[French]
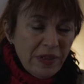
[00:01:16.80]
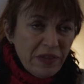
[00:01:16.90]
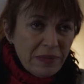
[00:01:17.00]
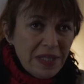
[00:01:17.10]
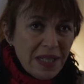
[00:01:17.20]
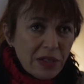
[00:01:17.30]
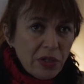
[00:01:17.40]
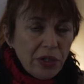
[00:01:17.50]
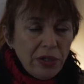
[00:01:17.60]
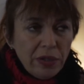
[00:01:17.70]
famille
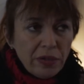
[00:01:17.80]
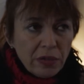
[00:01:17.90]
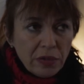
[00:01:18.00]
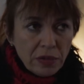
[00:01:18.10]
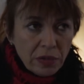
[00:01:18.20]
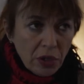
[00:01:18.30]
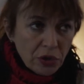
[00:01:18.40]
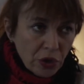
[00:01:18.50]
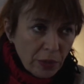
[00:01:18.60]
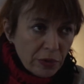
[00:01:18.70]
d'accueil, en
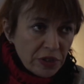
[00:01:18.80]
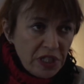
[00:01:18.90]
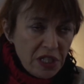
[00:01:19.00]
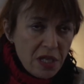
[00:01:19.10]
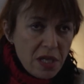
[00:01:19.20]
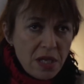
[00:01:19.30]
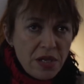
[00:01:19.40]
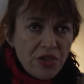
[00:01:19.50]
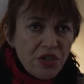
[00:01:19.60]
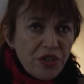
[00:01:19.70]
Normandie,
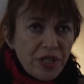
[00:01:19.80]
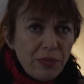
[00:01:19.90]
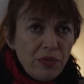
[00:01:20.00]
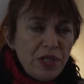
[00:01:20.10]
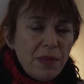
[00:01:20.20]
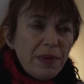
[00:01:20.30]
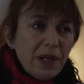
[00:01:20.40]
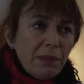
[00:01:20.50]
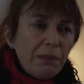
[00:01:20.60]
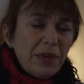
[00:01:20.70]
j'étais abusé
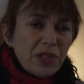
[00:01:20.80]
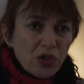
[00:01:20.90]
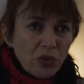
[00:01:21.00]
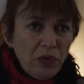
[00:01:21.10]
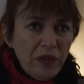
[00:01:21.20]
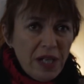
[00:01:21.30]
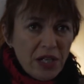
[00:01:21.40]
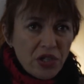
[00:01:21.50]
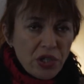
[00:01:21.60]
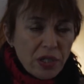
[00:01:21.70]
par plein de gens du
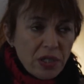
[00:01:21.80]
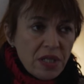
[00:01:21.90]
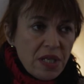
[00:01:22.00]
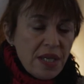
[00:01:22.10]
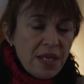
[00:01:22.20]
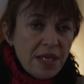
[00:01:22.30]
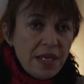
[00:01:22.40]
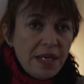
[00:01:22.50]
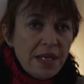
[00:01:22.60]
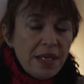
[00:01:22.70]
village.
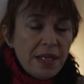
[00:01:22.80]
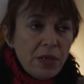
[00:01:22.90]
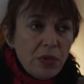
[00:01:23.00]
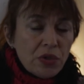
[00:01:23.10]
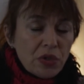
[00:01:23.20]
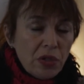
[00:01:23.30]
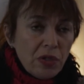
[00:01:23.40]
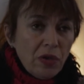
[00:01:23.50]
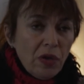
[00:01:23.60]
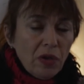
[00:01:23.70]
Et le
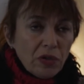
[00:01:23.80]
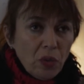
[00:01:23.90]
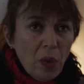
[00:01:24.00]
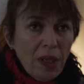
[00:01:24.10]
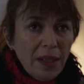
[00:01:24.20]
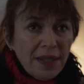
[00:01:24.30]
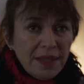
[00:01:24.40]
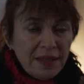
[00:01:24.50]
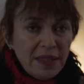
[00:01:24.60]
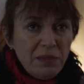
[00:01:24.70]
seul endroit
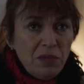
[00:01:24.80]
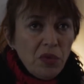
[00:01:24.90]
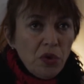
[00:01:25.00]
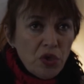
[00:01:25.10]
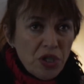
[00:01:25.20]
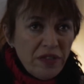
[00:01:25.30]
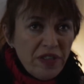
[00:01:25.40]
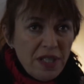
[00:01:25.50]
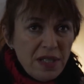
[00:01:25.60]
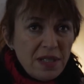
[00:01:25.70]
intime que
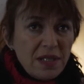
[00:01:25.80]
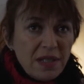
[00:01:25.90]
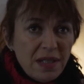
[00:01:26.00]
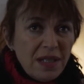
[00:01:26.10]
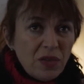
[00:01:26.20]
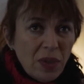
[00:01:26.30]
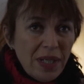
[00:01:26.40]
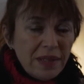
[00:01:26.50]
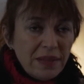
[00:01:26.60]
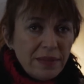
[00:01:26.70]
j'avais, c'était les
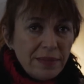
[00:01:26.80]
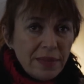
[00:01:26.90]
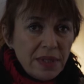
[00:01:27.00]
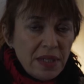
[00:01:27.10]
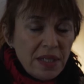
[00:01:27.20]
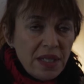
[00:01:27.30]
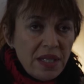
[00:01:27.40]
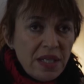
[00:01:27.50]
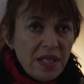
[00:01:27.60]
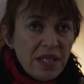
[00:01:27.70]
toilettes.
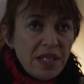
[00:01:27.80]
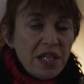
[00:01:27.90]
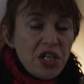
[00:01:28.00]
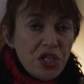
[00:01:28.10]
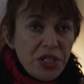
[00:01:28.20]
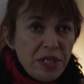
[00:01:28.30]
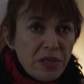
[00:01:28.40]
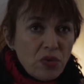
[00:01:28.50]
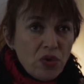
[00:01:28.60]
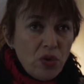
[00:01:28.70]
Et je disais
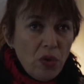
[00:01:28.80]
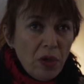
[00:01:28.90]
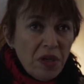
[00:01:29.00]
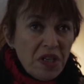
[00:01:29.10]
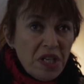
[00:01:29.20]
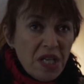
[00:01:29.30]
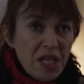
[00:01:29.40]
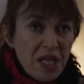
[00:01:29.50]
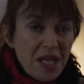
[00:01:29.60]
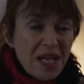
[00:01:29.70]
toujours,
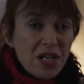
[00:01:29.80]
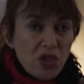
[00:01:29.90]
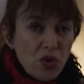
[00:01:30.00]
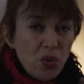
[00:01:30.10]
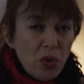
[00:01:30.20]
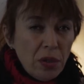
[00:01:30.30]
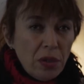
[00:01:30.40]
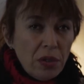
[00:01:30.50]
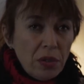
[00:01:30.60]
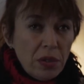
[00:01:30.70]
un jour,
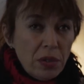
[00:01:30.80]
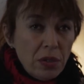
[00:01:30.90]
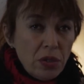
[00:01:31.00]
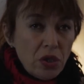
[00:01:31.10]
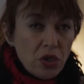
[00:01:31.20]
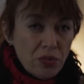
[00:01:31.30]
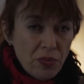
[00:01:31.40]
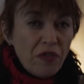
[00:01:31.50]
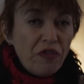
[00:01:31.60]
je me